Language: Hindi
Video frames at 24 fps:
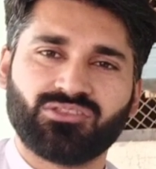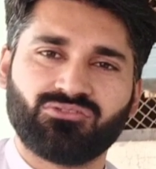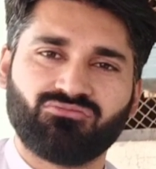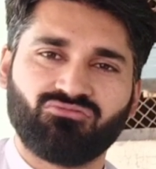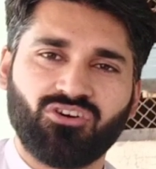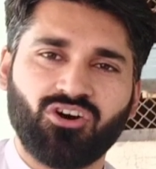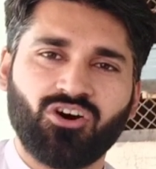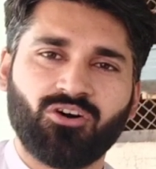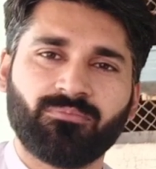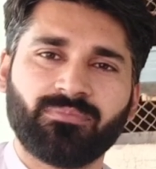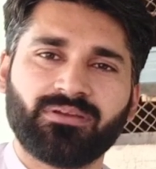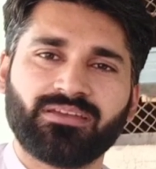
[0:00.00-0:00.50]

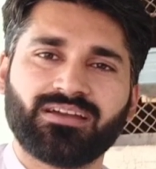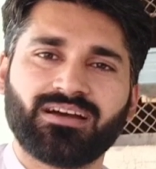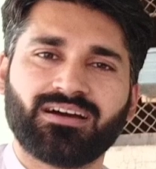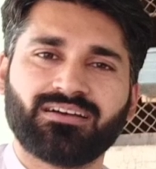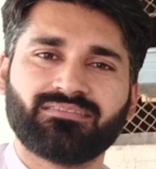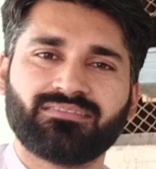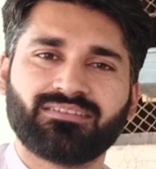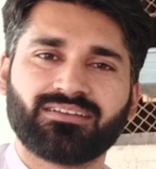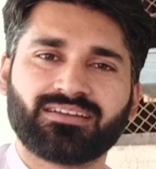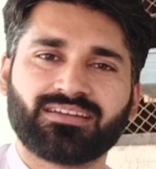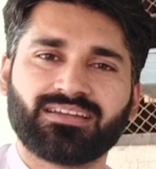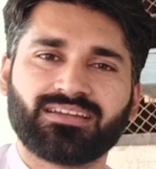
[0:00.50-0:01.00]
दुआ में
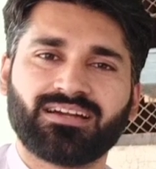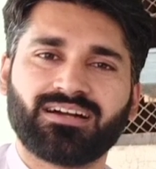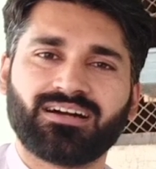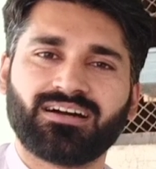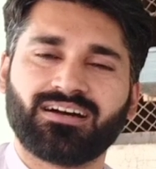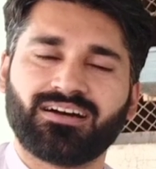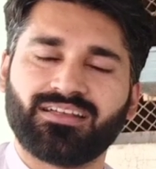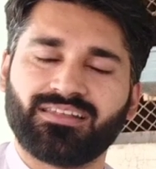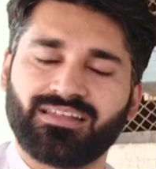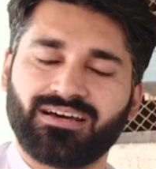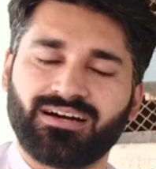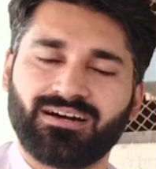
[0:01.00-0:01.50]
याद रखना
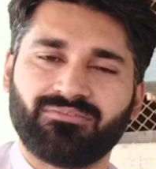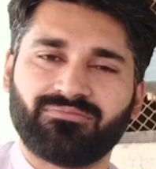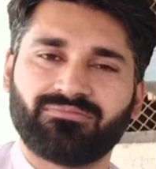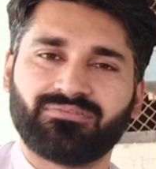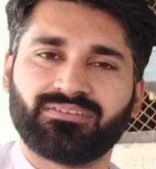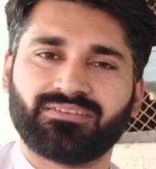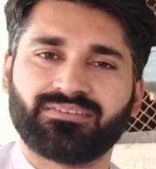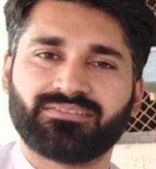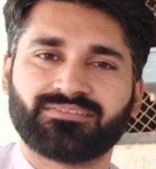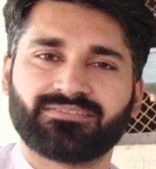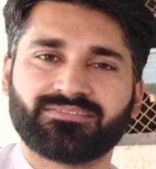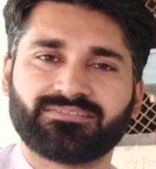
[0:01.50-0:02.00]
अल्लाह
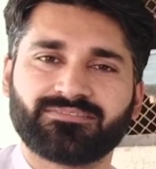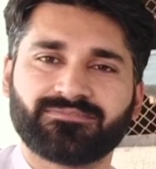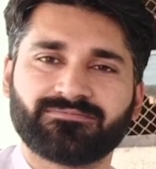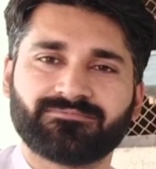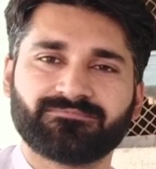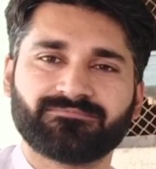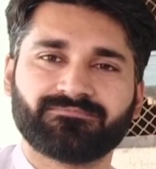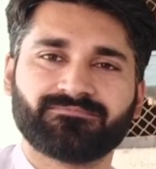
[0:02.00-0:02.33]
हाफिज़